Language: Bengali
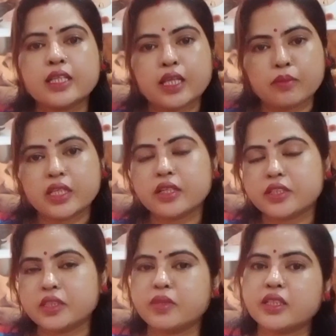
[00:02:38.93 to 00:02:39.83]
কেমিক্যাল
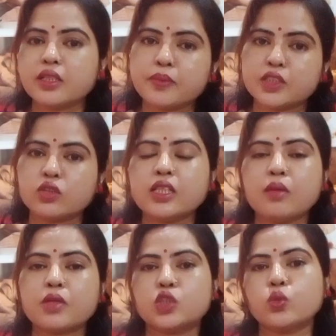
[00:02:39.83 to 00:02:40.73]
ট্রিটমেন্টের পেছনেই
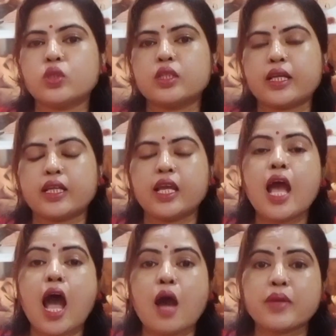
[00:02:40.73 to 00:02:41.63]
আমরা ছুটতে থাকি
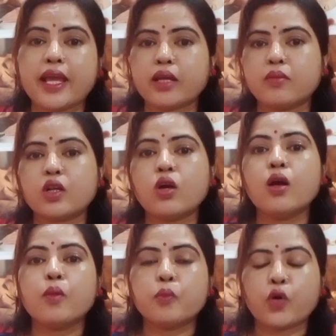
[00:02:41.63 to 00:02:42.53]
আমরা একবারও
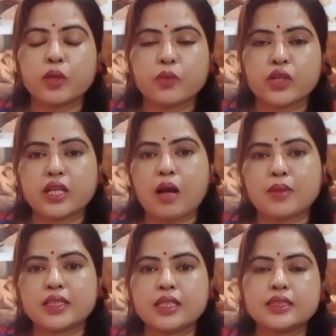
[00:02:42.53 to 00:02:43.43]
মনে পড়ে না
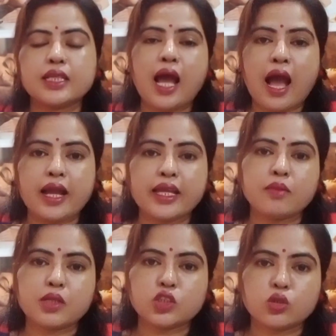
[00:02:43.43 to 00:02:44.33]
আমাদের যে আগে
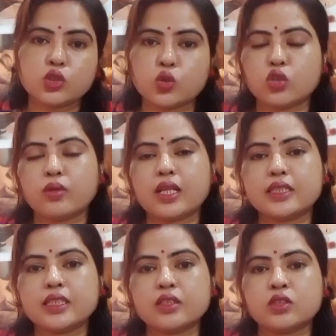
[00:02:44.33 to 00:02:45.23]
আমরা যখন ছোটোবেলা
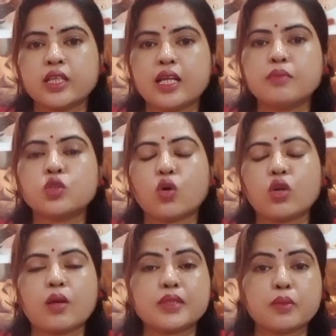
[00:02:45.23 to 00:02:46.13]
ছিলাম তখন
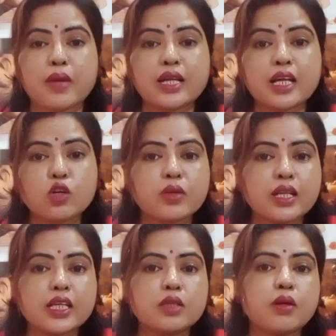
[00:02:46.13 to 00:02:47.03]
আমাদের মা
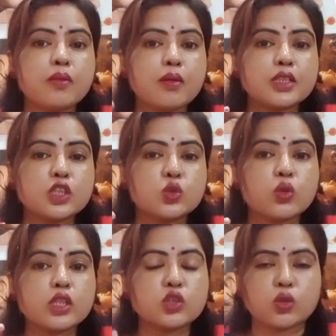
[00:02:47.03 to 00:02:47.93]
ঠাকুমারা কিভাবে আমাদের
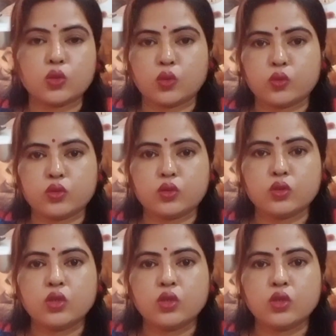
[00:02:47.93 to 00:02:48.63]
চুলকে যত্ন করতো